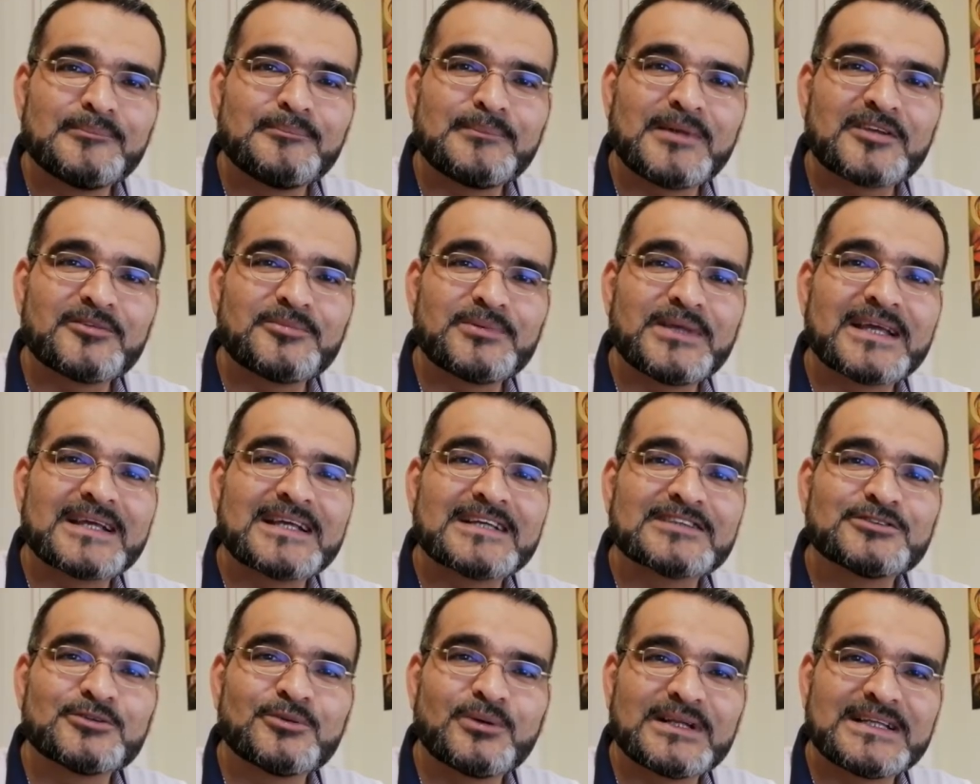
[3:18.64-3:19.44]
más bien
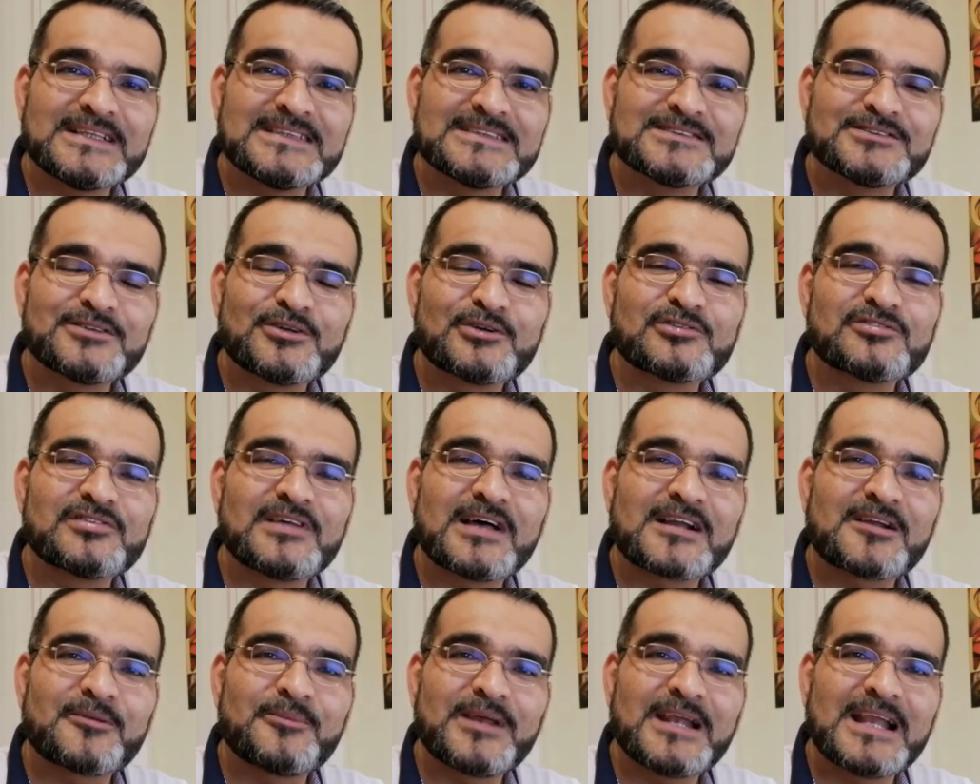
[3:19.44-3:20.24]
Jesucristo nos
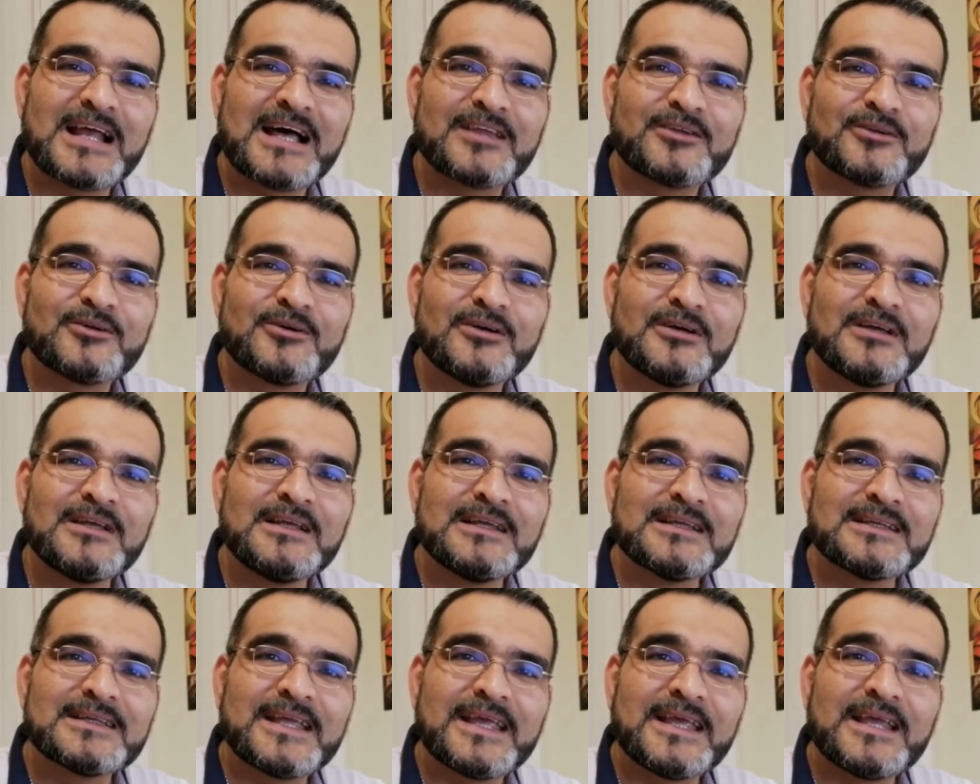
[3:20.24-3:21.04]
ha revelado
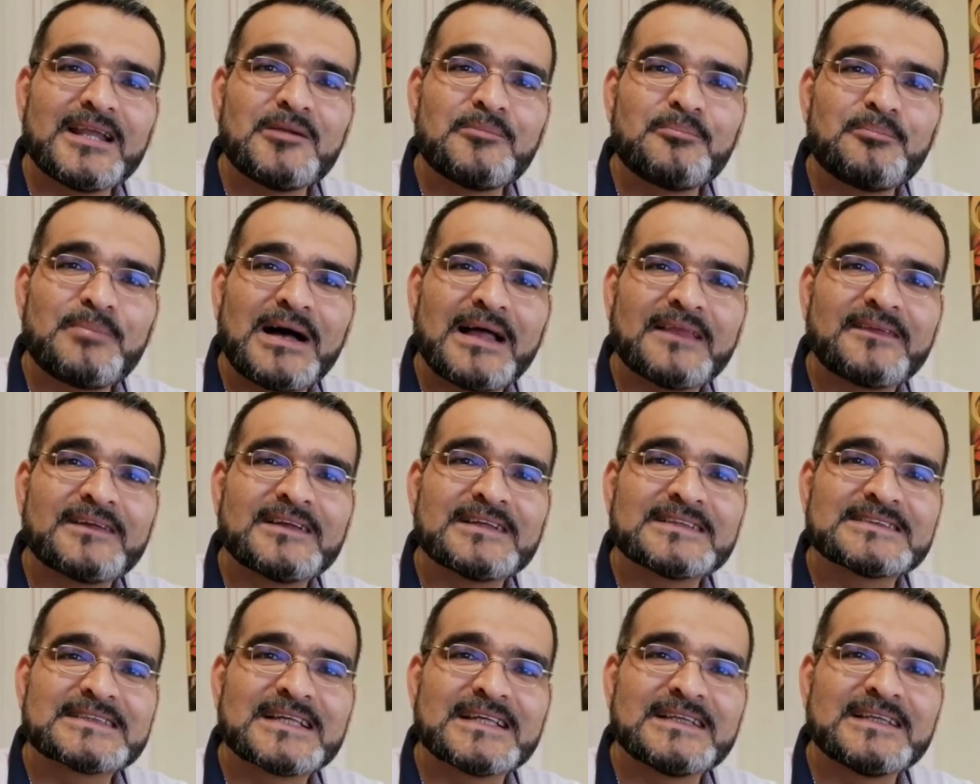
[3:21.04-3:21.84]
que el
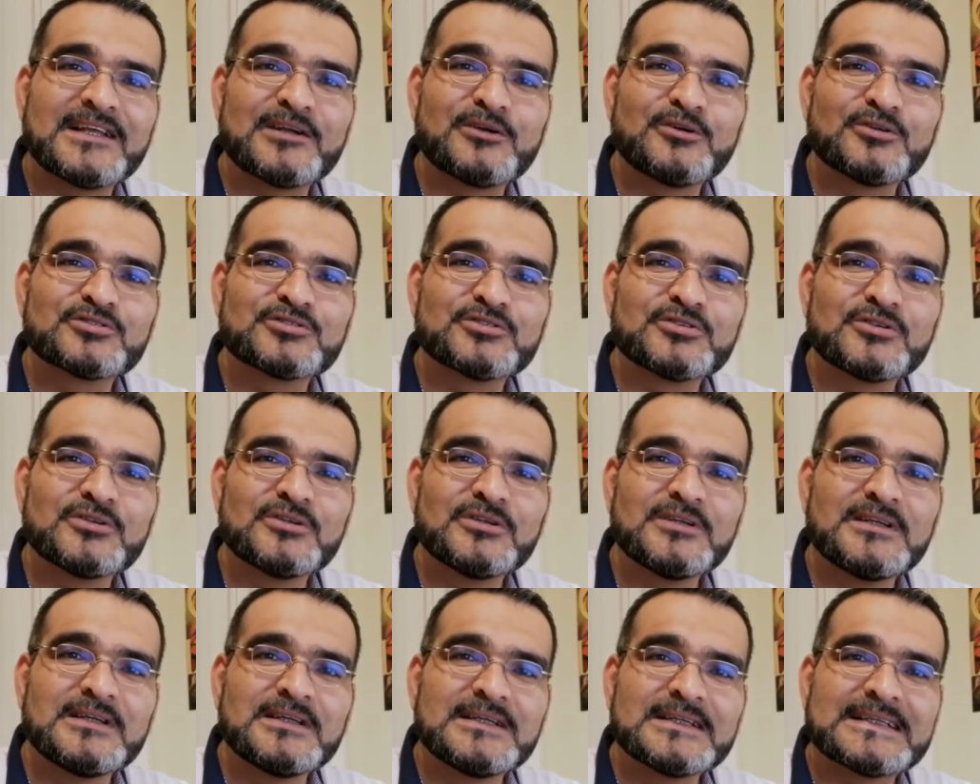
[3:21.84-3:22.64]
Padre es generoso,